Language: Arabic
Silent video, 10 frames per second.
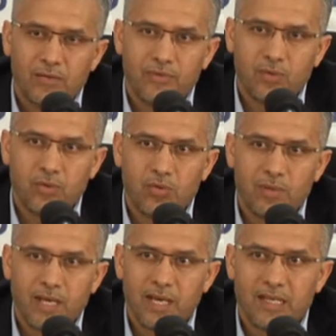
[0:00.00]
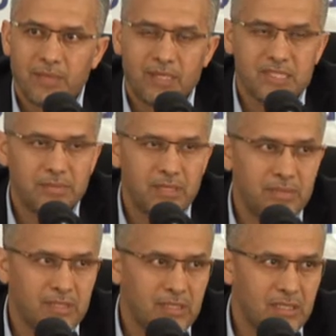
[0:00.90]
فكل من أخذ
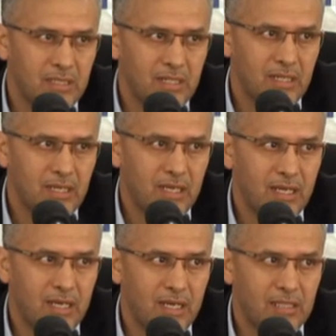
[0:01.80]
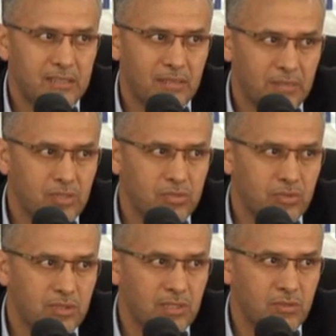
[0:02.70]
بأسباب
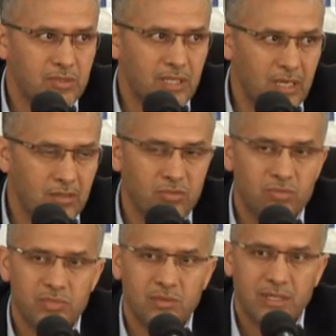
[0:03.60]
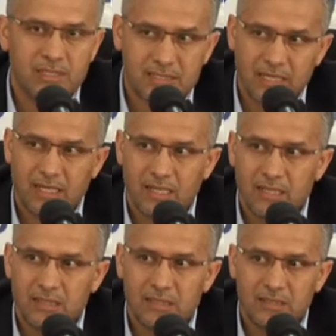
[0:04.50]
التماسك والتقدم
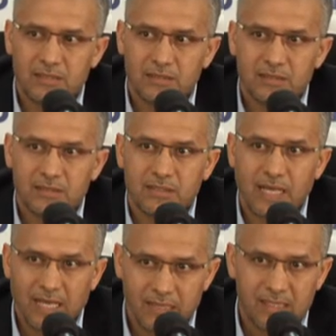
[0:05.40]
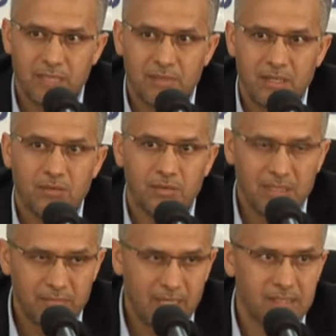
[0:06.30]
والاستقرار تقدم
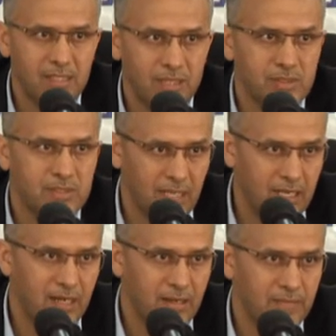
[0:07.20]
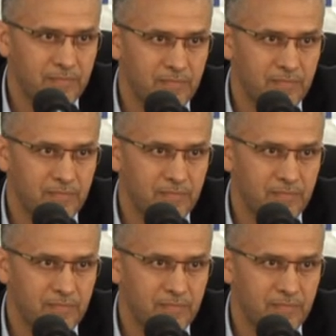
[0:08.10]
وتماسك واستقر